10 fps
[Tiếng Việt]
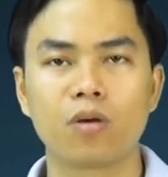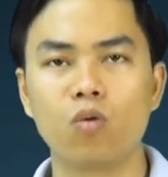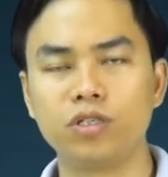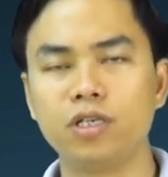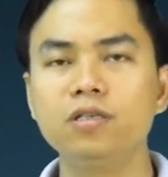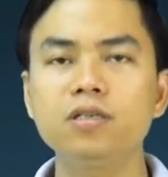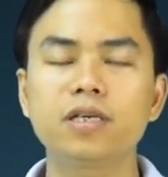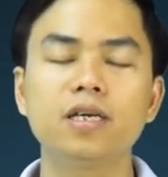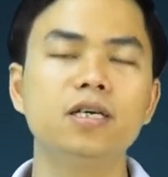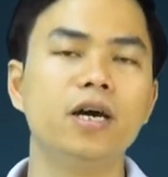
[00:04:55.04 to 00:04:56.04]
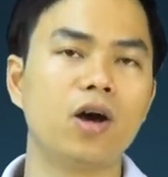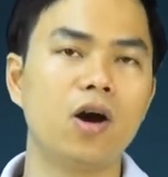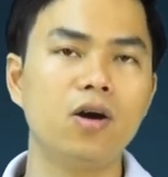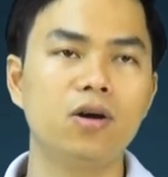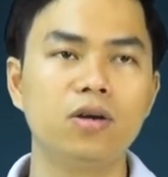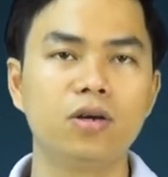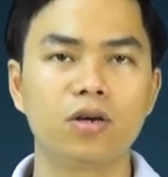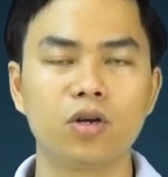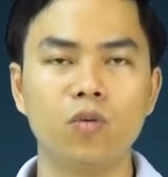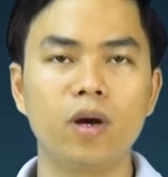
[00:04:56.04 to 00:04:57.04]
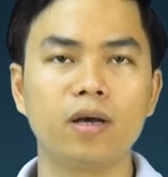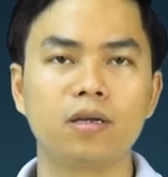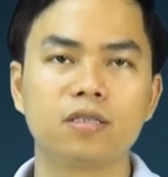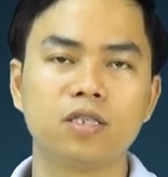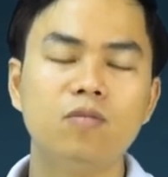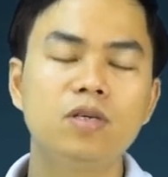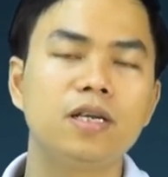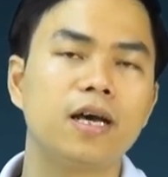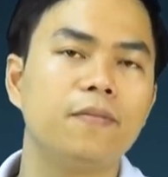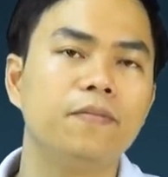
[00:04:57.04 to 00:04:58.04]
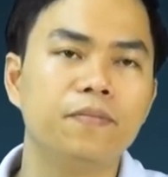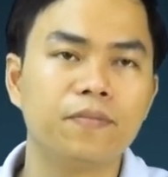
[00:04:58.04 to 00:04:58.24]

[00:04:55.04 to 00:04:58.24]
của chính cái người đó đúng không ạ giống như là